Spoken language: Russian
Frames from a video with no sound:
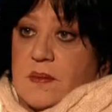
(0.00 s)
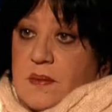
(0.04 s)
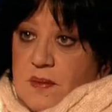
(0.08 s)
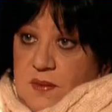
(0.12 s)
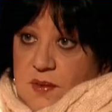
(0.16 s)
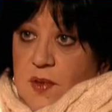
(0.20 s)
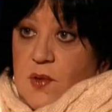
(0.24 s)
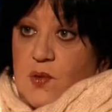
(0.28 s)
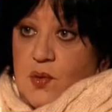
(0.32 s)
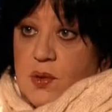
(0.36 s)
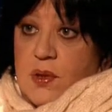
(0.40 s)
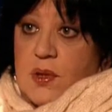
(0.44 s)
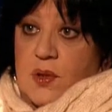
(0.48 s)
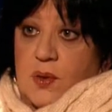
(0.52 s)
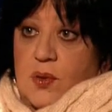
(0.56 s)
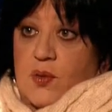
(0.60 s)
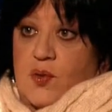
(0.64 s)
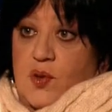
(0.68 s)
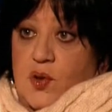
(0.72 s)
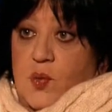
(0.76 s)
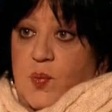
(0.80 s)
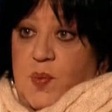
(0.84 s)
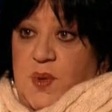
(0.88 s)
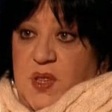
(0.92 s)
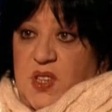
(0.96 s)
Француз, который
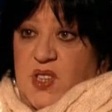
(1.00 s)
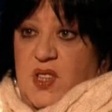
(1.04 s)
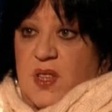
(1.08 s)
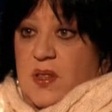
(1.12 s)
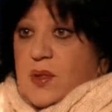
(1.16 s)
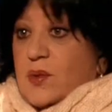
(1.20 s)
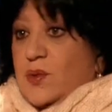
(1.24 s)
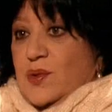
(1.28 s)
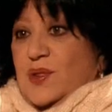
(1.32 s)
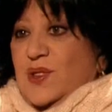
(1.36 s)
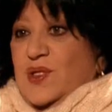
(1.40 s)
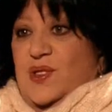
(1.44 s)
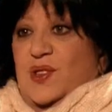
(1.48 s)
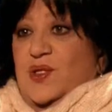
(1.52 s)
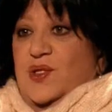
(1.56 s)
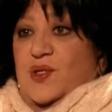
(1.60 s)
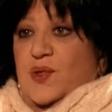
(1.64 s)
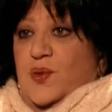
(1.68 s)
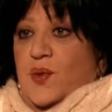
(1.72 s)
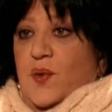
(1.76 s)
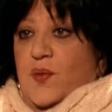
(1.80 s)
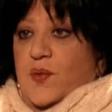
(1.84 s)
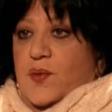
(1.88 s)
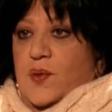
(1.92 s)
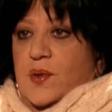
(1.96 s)
тоже приезжал на какую-то
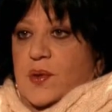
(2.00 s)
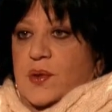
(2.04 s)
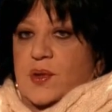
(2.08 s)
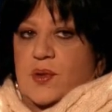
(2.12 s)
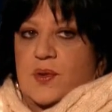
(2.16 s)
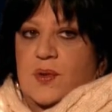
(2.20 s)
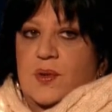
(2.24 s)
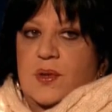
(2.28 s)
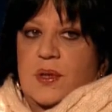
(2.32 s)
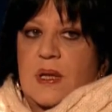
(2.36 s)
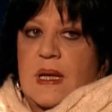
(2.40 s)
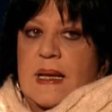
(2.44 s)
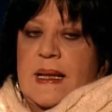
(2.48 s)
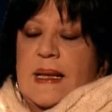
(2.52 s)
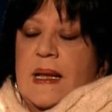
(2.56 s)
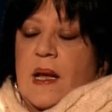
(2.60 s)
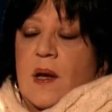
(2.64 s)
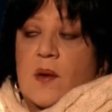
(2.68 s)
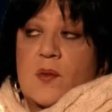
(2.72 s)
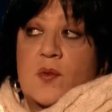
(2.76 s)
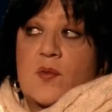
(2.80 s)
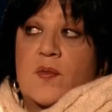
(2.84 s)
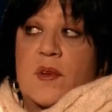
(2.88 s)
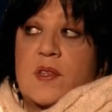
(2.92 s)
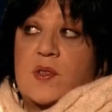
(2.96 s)
стажировку uh-huh. что-то.
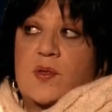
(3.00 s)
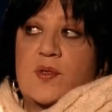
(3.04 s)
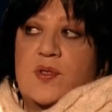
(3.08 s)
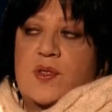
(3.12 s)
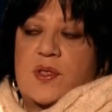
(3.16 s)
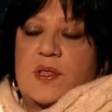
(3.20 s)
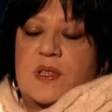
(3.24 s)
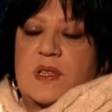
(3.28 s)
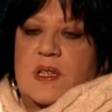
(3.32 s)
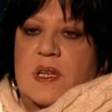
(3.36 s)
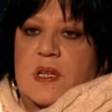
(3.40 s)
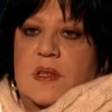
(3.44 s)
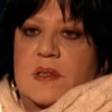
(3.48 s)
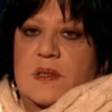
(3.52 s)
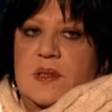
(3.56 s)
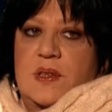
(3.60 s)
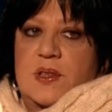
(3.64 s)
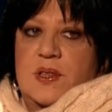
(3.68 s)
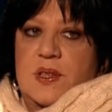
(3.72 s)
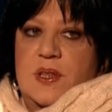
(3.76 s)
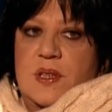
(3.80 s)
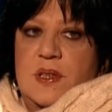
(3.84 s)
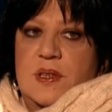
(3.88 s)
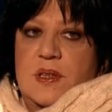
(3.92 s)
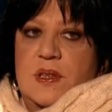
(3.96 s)
У вас очень странные
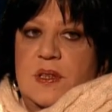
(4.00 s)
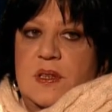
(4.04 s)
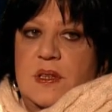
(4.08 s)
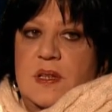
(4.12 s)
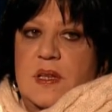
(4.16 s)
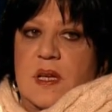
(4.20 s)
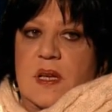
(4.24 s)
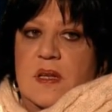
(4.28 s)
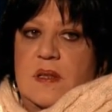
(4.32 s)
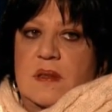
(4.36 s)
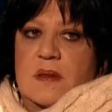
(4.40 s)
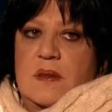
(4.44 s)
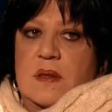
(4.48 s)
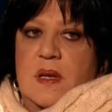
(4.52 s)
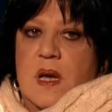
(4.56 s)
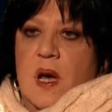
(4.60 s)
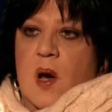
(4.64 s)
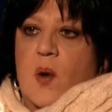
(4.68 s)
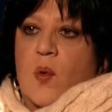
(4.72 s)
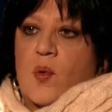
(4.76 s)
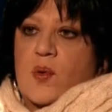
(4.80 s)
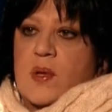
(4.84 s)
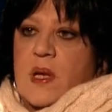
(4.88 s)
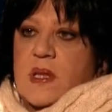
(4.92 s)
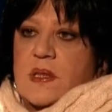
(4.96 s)
читатели. Я...
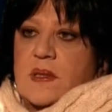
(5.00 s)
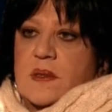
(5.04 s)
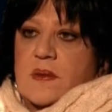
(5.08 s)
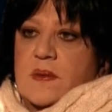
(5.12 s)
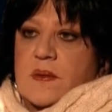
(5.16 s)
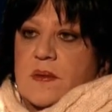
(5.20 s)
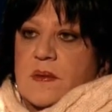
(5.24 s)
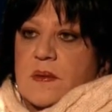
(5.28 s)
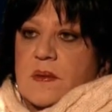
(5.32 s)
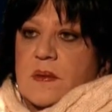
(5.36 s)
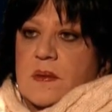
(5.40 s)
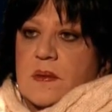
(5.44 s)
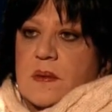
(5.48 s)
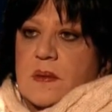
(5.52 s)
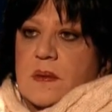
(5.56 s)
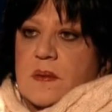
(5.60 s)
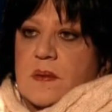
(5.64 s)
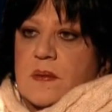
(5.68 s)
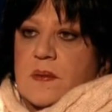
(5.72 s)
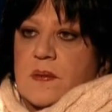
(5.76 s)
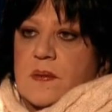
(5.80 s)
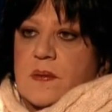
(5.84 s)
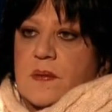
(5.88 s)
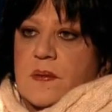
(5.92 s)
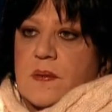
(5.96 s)
У нас
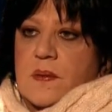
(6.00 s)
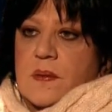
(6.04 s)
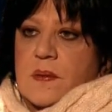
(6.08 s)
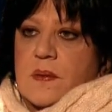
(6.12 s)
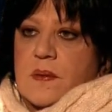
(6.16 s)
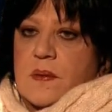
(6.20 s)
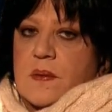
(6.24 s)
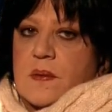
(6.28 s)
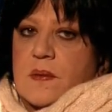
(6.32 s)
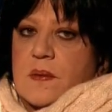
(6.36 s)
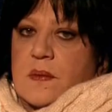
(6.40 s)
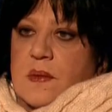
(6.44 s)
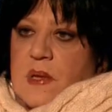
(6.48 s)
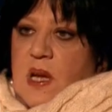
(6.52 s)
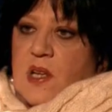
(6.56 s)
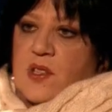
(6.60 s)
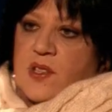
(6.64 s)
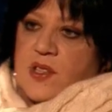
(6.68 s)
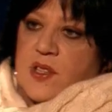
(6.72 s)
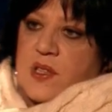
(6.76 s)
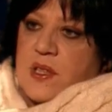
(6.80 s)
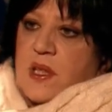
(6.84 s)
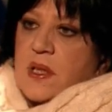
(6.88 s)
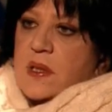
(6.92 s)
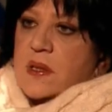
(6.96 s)
э, наш
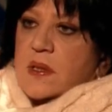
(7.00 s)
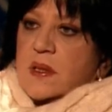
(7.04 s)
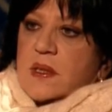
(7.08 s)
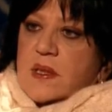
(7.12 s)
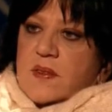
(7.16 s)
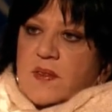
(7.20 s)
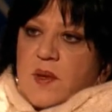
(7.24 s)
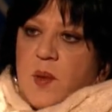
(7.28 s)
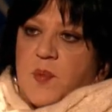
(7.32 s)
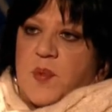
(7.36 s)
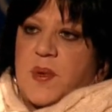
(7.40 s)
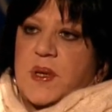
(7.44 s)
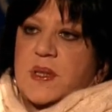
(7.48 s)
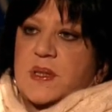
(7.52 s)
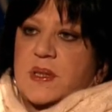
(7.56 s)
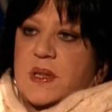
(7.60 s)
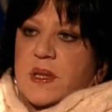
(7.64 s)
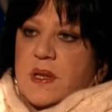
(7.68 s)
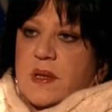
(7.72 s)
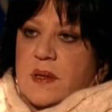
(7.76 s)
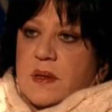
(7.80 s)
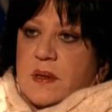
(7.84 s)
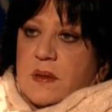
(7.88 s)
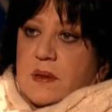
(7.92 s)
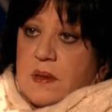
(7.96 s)
читатель,
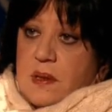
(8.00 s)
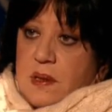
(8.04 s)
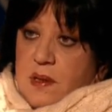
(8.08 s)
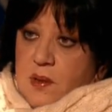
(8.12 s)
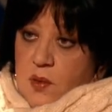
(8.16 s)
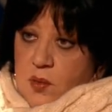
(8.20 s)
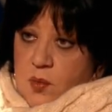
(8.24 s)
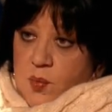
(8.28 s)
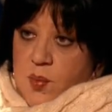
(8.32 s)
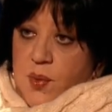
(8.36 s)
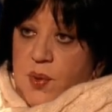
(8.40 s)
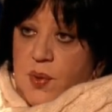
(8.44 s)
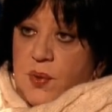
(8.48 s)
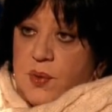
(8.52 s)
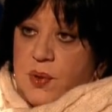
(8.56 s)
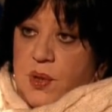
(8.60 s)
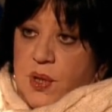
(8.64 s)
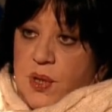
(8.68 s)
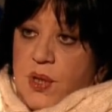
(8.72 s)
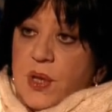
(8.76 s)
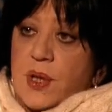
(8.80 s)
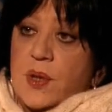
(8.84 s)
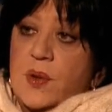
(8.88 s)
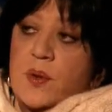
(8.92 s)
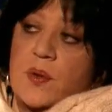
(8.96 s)
европейский, когда он берет
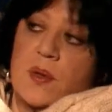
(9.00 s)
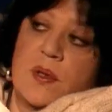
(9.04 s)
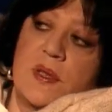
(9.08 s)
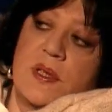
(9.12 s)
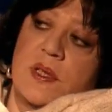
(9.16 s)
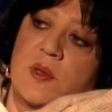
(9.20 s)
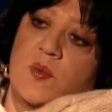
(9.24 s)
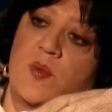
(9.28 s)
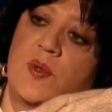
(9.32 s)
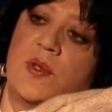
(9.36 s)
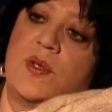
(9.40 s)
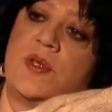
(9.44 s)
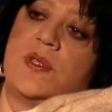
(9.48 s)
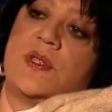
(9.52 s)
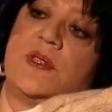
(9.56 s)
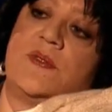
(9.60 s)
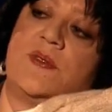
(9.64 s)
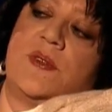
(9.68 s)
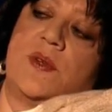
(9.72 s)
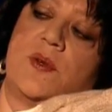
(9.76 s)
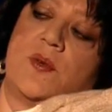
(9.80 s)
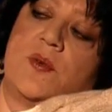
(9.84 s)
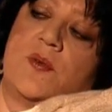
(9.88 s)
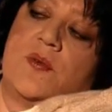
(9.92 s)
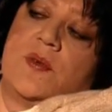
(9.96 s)
книгу, а ты смотришь
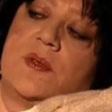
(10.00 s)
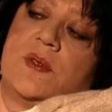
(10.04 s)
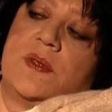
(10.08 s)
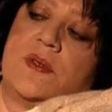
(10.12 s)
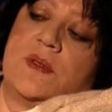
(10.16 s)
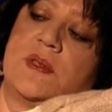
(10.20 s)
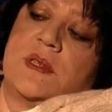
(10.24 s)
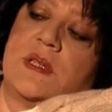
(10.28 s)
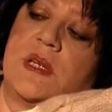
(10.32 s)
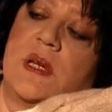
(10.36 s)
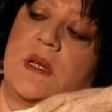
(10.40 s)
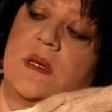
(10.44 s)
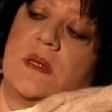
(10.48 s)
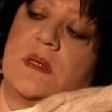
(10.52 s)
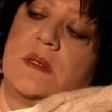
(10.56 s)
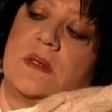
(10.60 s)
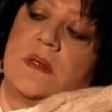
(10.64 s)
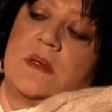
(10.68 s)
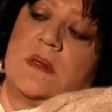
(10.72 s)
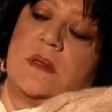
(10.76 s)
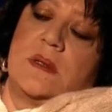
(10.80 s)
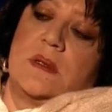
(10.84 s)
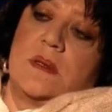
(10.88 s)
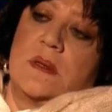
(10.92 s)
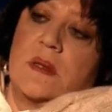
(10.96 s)
сверху, вот зал
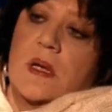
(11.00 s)
этот,